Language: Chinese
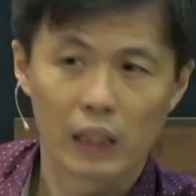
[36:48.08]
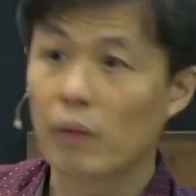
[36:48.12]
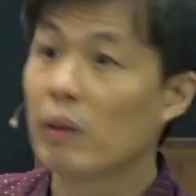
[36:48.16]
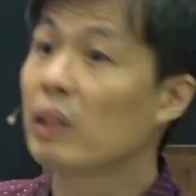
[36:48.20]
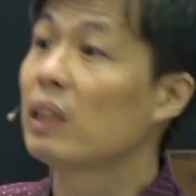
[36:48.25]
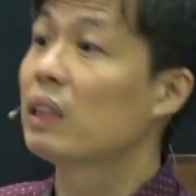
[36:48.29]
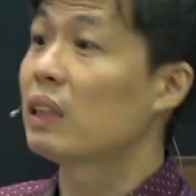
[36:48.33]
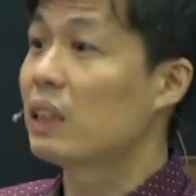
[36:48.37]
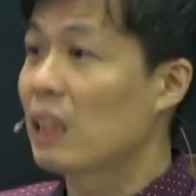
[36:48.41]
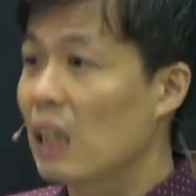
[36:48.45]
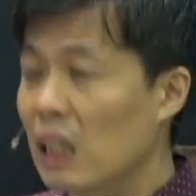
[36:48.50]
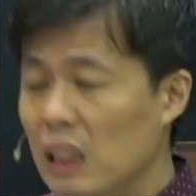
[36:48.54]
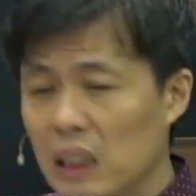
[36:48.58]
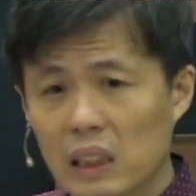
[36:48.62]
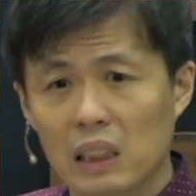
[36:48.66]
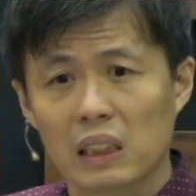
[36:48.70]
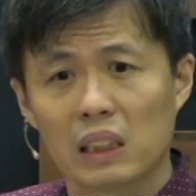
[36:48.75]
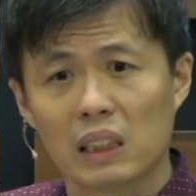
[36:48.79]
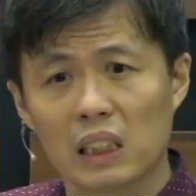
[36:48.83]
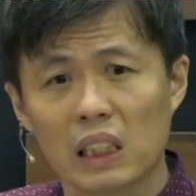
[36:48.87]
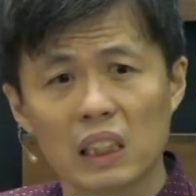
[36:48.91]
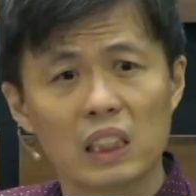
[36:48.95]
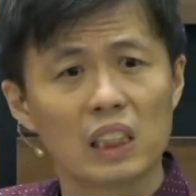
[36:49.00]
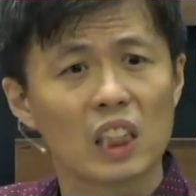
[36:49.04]
因为妻
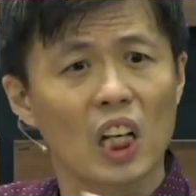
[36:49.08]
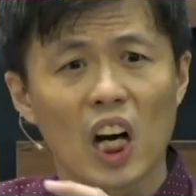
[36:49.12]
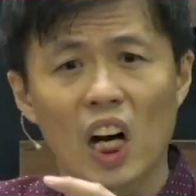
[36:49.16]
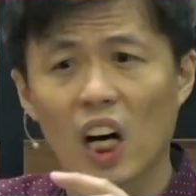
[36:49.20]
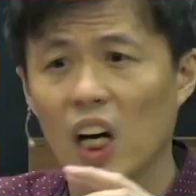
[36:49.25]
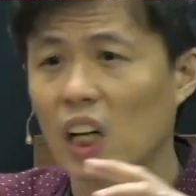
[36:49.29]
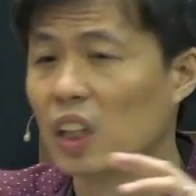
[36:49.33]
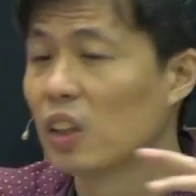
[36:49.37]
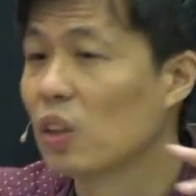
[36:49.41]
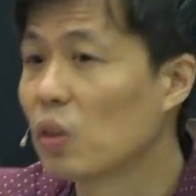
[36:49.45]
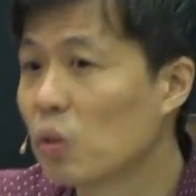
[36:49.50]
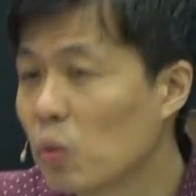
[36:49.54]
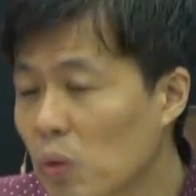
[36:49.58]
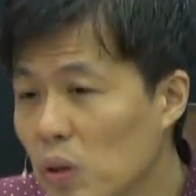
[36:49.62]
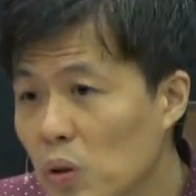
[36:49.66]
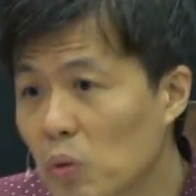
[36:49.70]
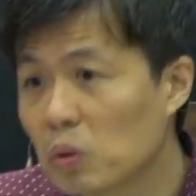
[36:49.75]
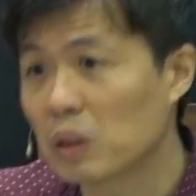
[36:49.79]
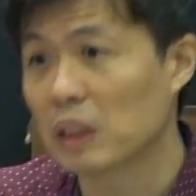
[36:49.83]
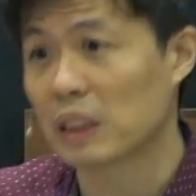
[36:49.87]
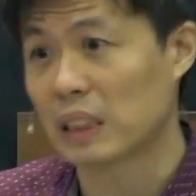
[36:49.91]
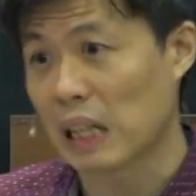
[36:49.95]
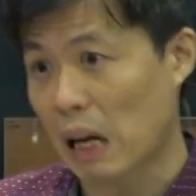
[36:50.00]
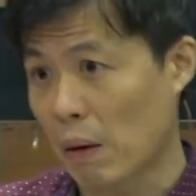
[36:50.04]
妻子很多
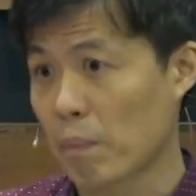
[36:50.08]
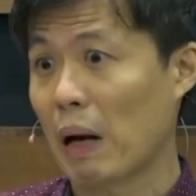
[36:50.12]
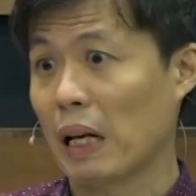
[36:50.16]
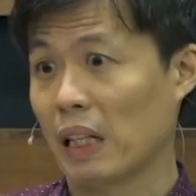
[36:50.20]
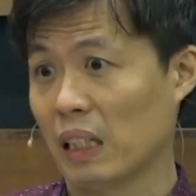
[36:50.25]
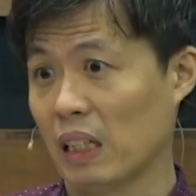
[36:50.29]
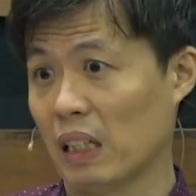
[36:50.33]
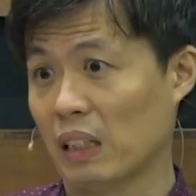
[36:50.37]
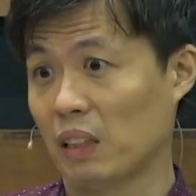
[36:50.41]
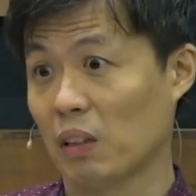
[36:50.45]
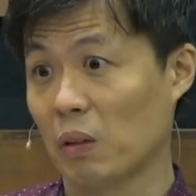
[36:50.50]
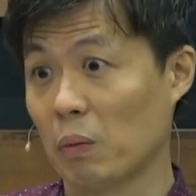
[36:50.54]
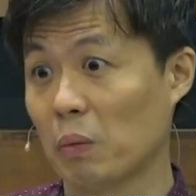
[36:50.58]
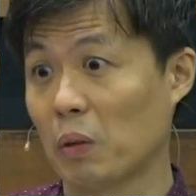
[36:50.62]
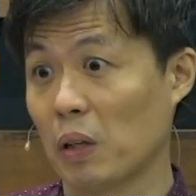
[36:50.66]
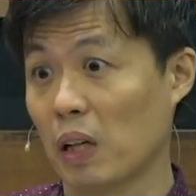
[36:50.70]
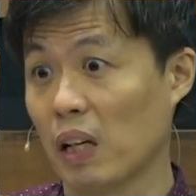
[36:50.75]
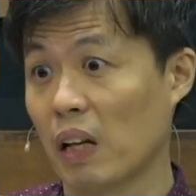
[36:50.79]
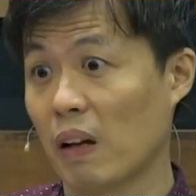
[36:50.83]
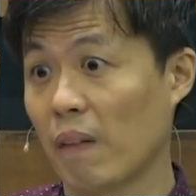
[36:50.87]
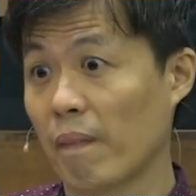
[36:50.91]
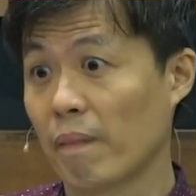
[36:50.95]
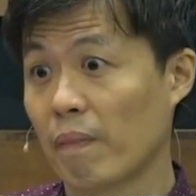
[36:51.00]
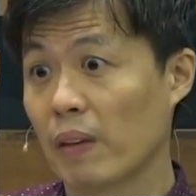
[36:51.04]
都是上班的，对不
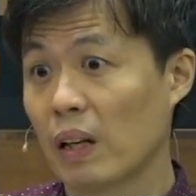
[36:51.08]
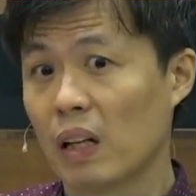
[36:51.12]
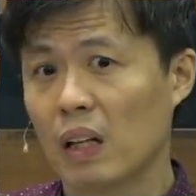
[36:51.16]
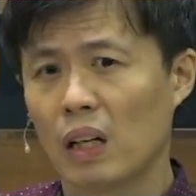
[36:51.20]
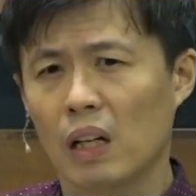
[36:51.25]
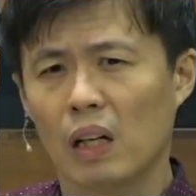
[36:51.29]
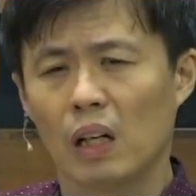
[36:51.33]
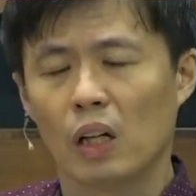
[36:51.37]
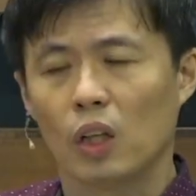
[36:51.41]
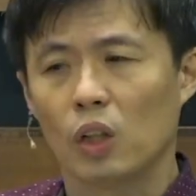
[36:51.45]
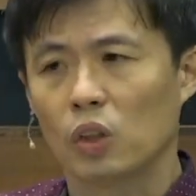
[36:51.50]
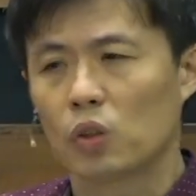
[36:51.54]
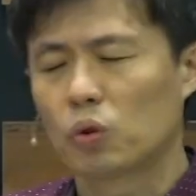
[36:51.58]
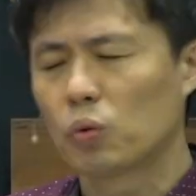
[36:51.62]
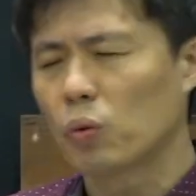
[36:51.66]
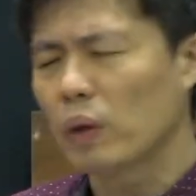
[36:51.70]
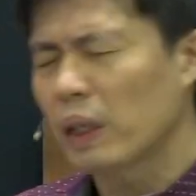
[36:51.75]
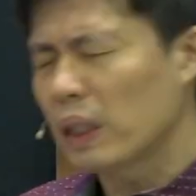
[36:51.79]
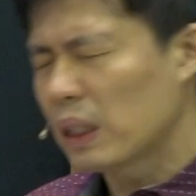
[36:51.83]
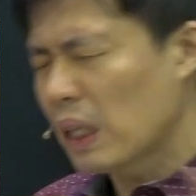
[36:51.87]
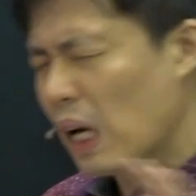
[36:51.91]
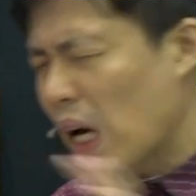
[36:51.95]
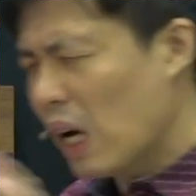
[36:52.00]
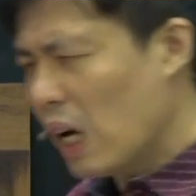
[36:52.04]
对？
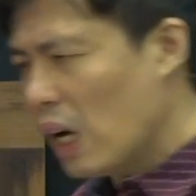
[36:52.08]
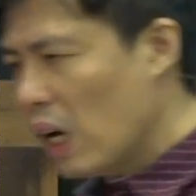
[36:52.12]
所以他